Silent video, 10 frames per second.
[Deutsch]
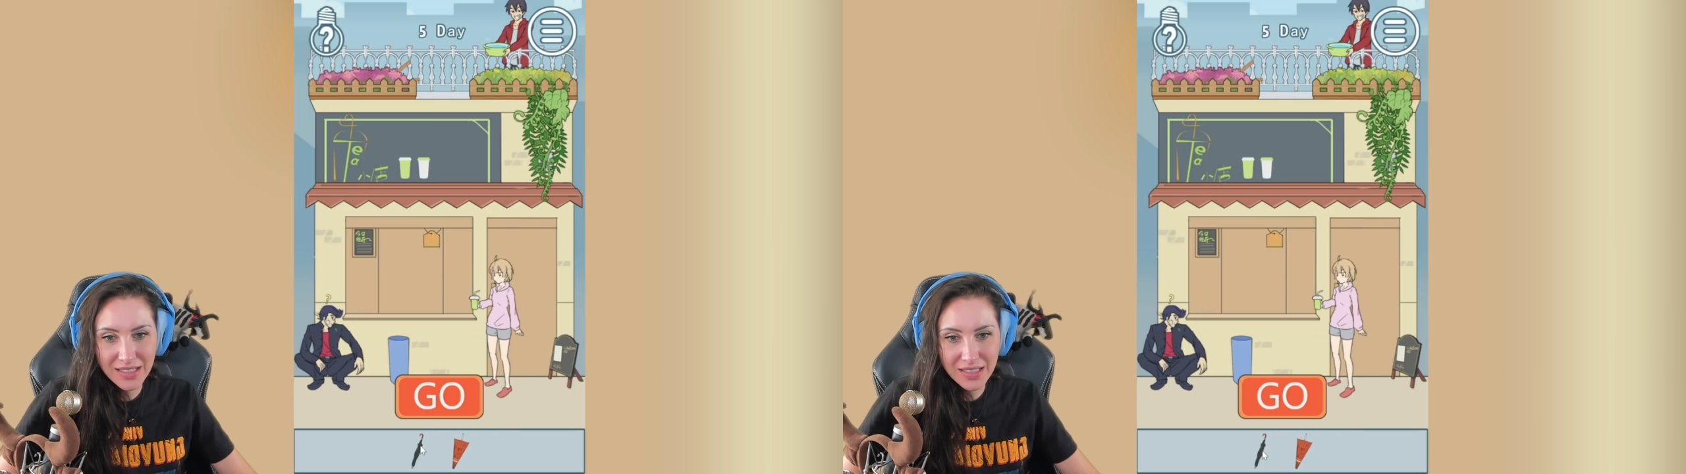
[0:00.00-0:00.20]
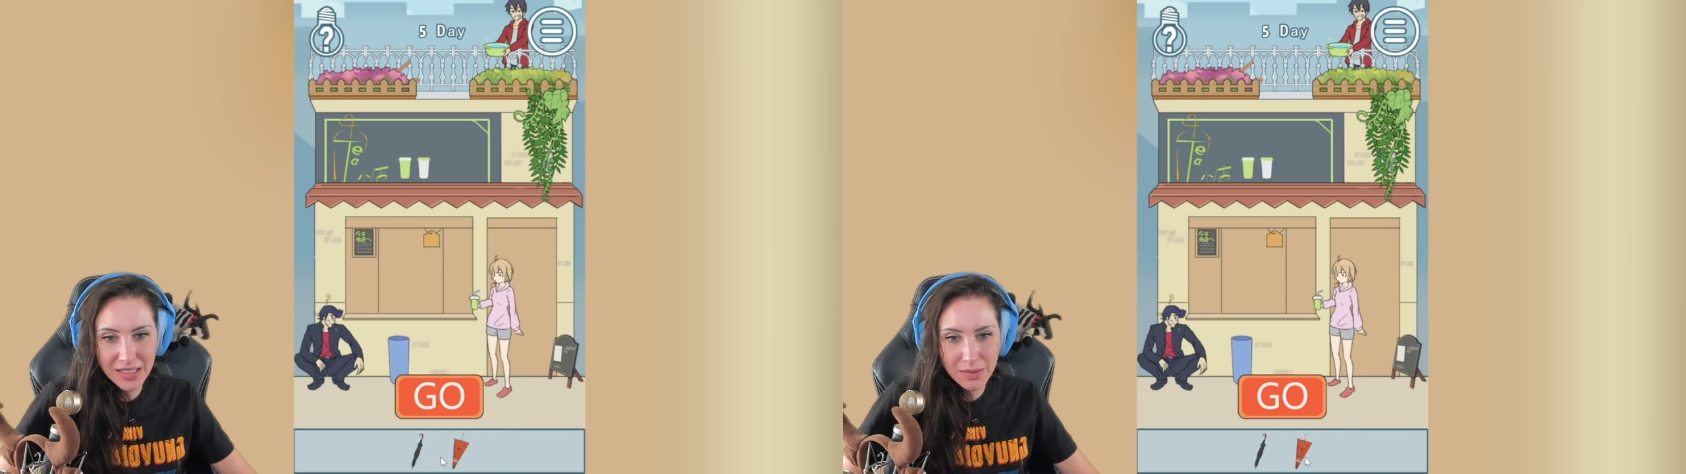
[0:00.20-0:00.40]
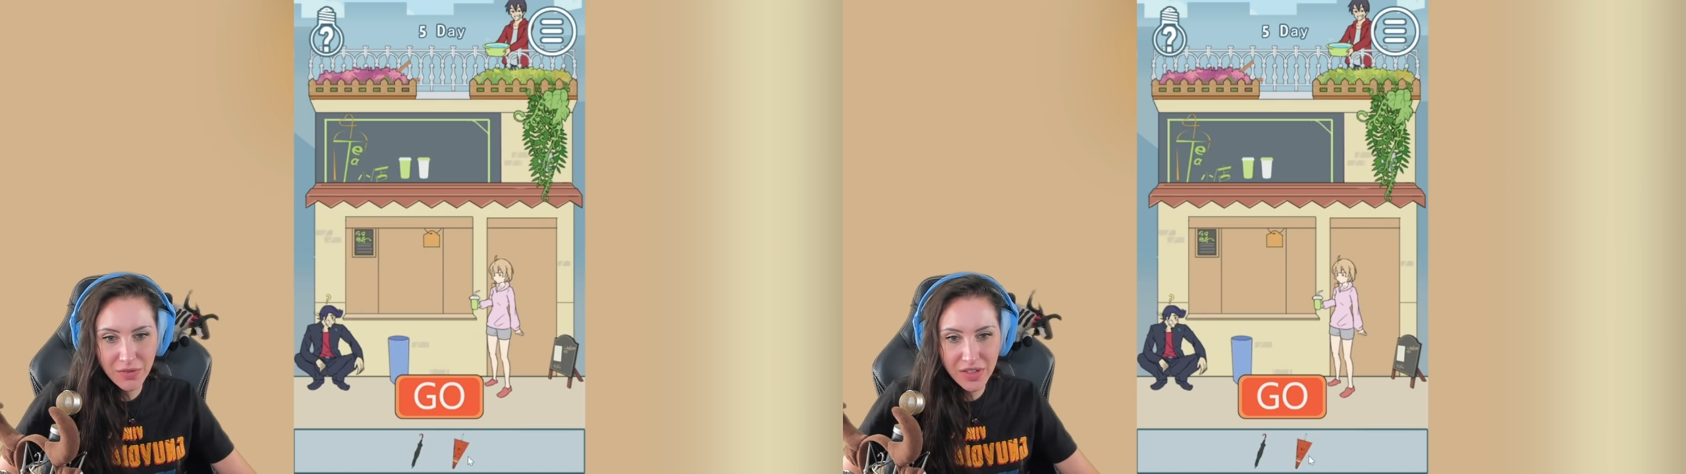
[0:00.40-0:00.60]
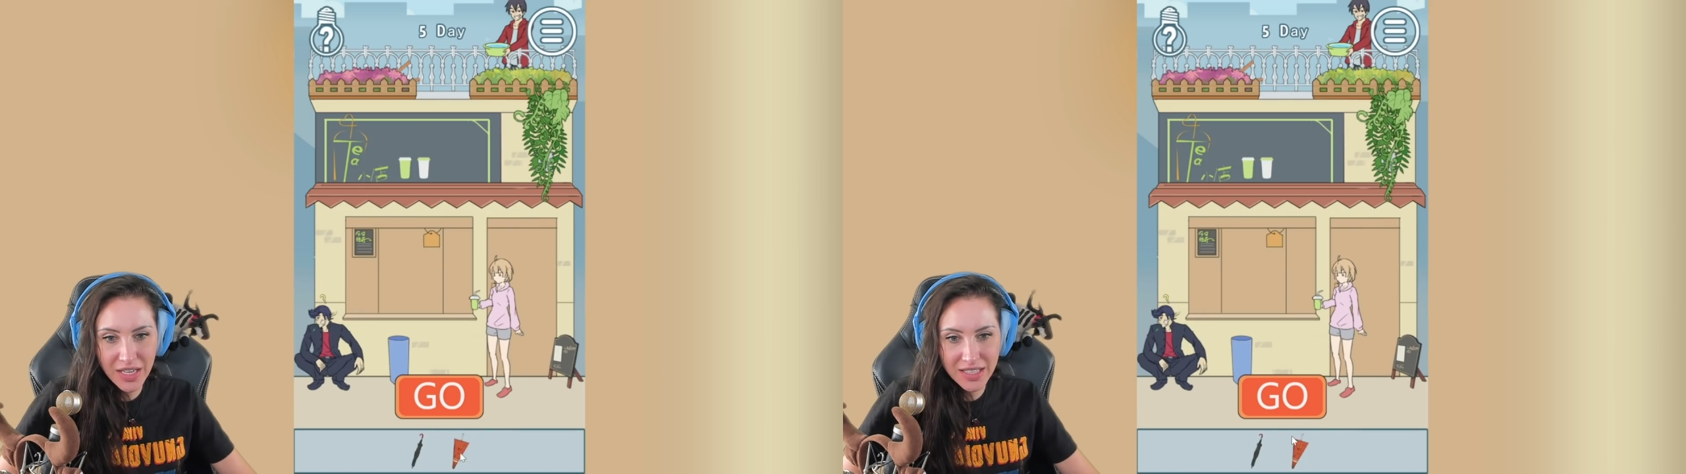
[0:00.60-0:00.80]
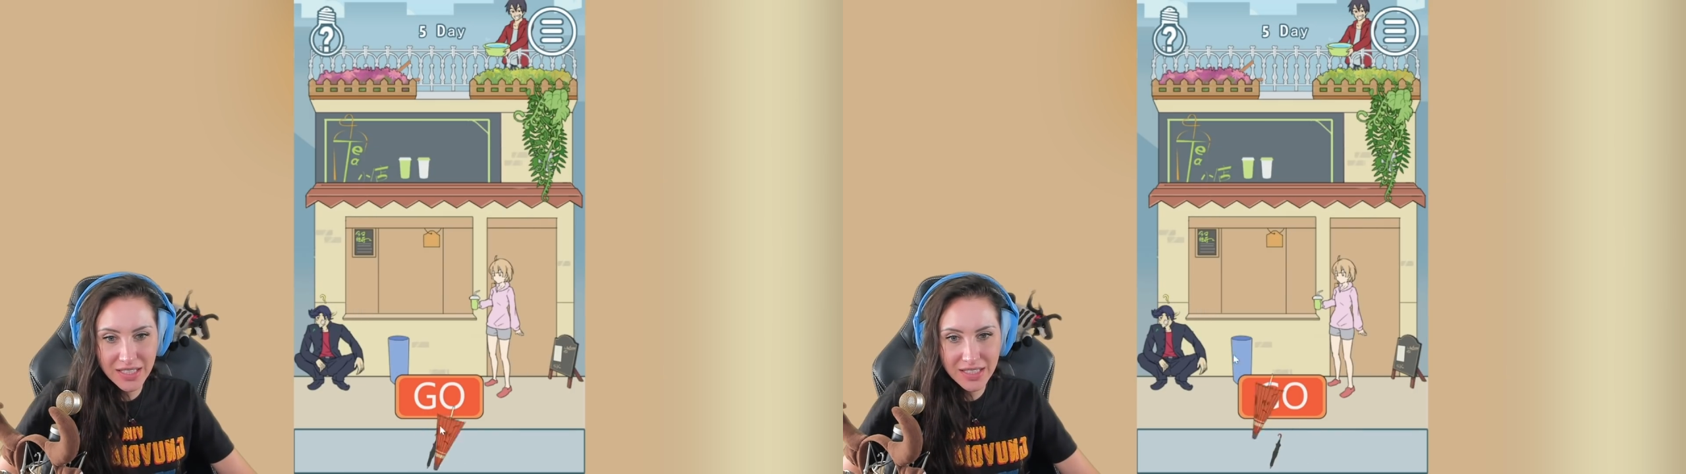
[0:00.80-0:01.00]
ihm
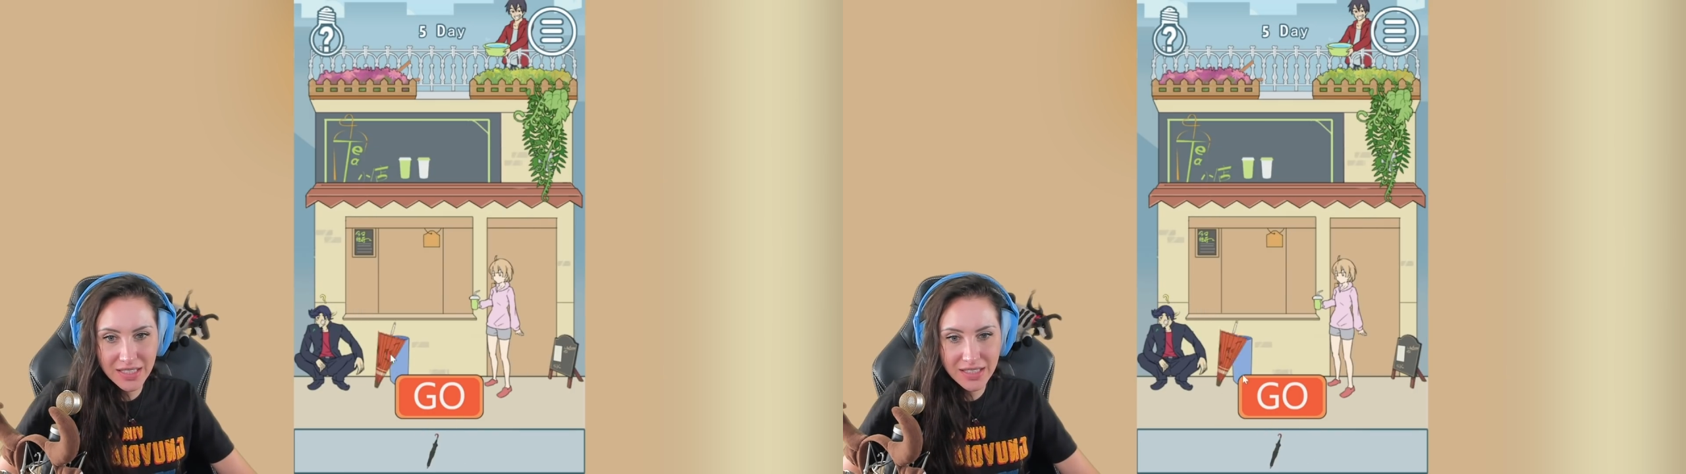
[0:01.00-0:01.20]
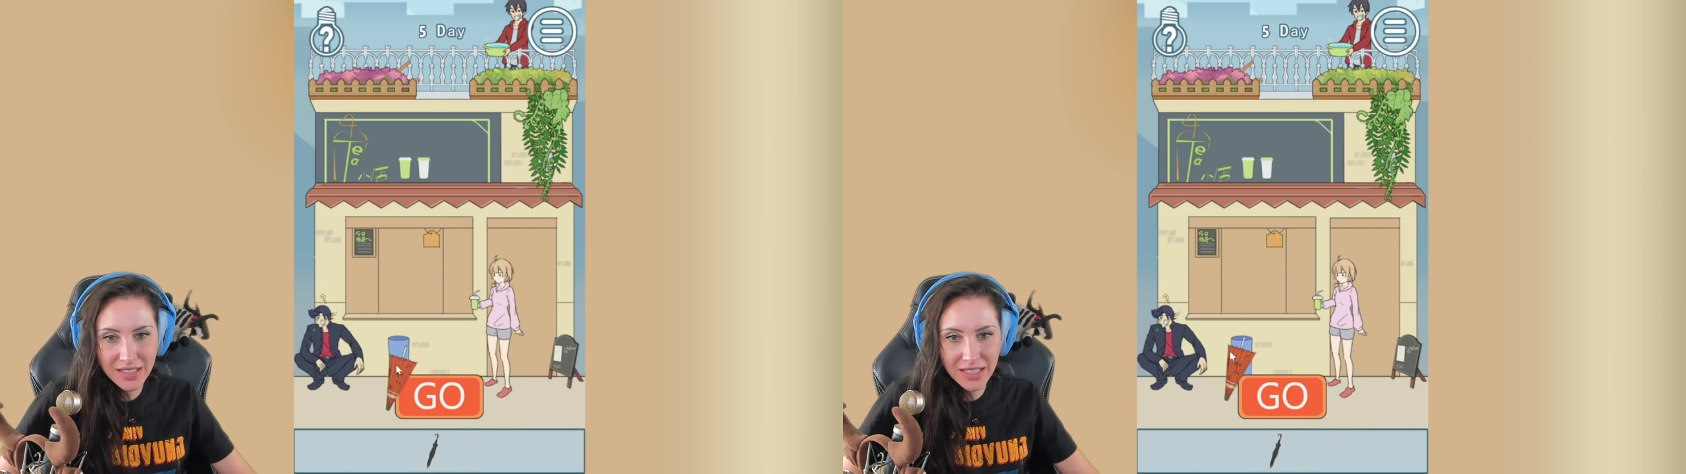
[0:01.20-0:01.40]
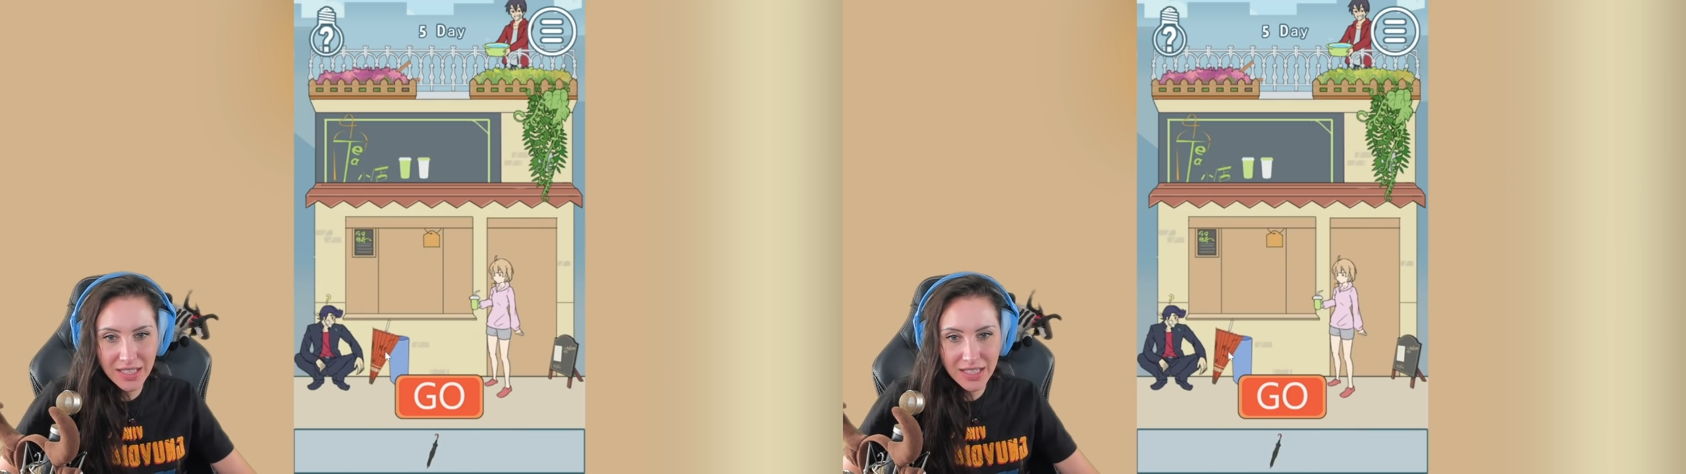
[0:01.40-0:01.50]
vielleicht den